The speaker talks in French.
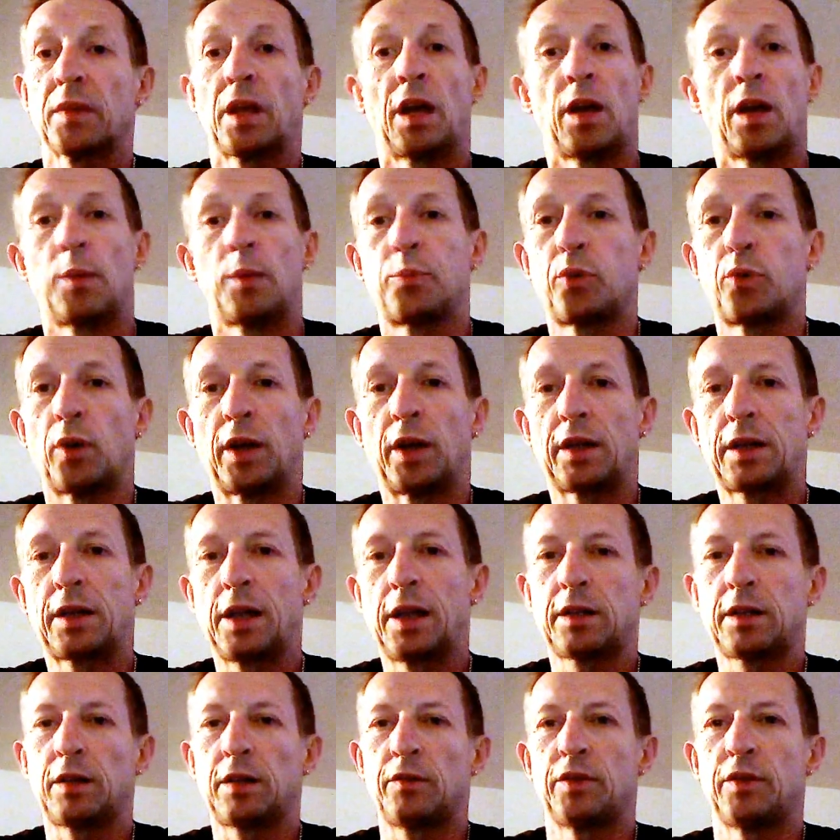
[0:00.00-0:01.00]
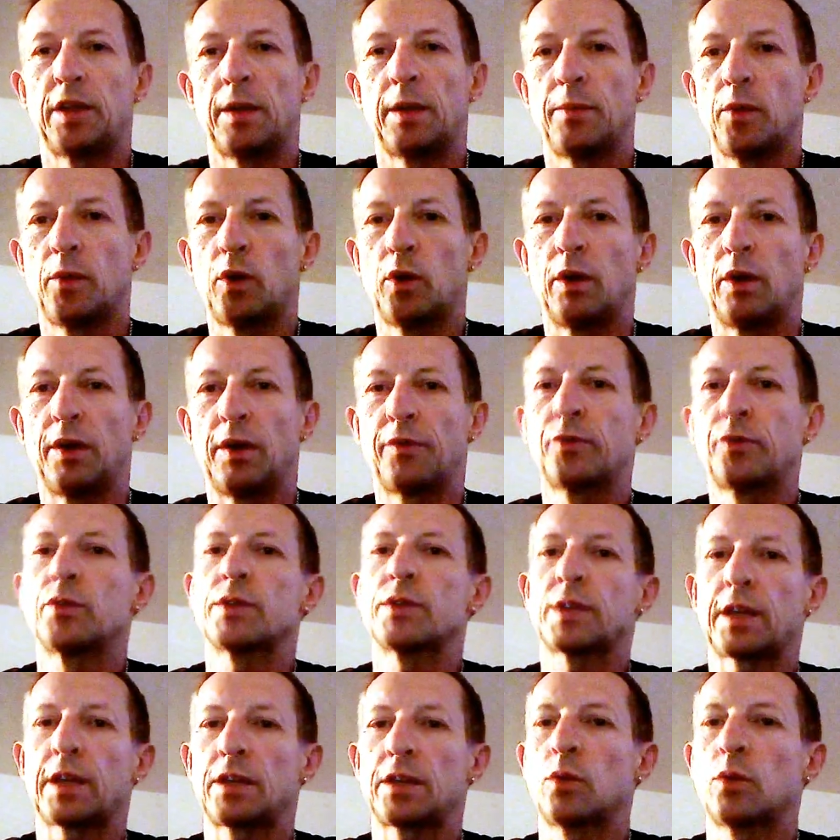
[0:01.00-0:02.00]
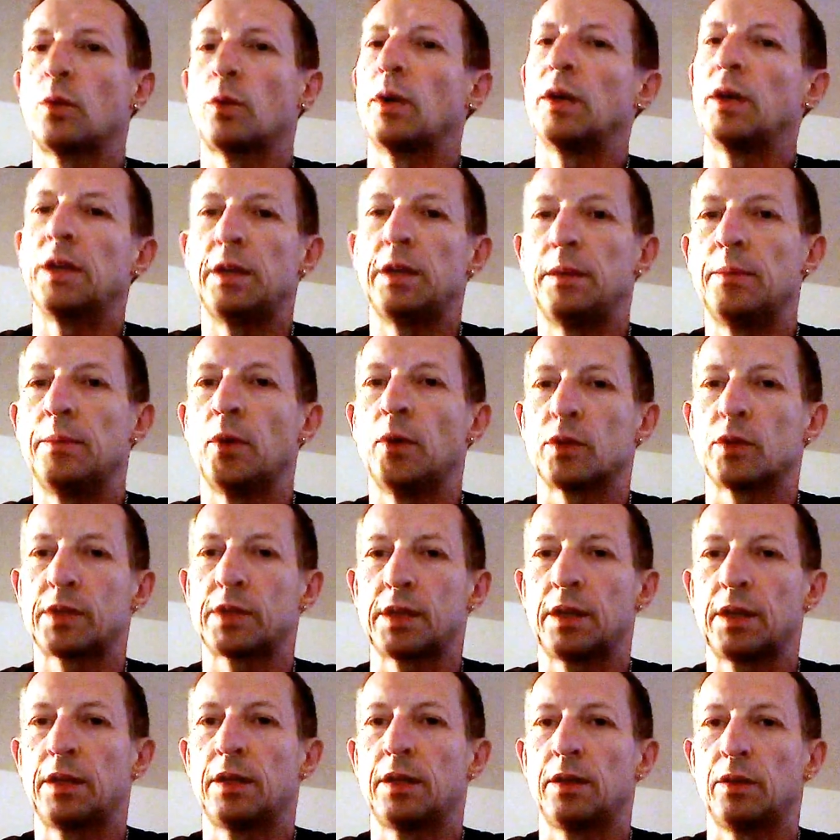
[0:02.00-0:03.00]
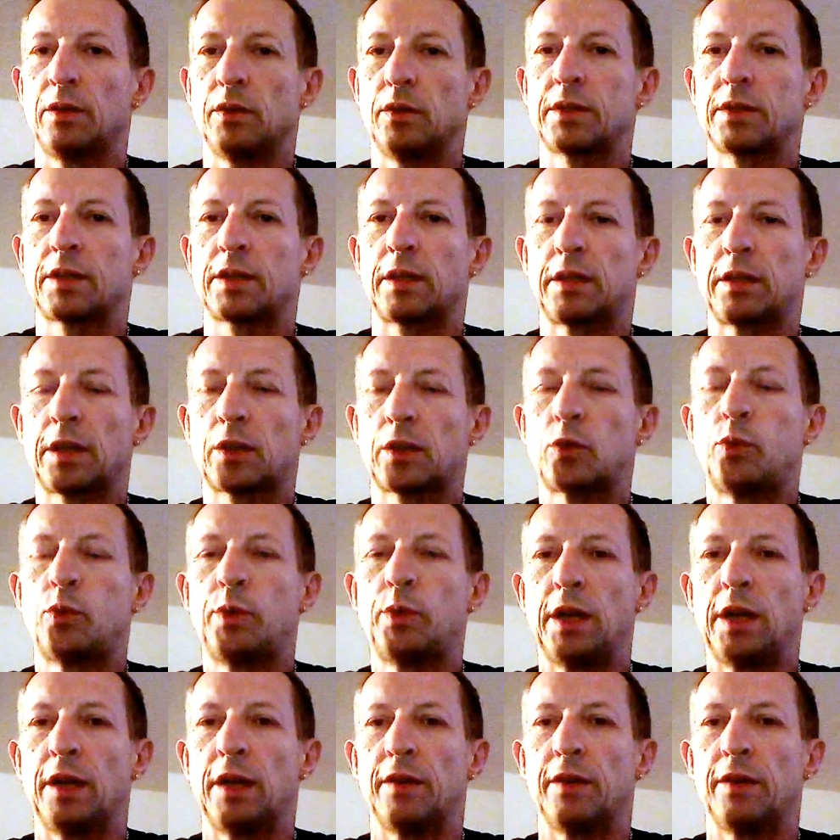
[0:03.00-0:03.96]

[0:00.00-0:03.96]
Voilà, pour l'athlète, évidemment, la frustration, elle est immense. Hein. Euh, c'est-à-dire que lui, il a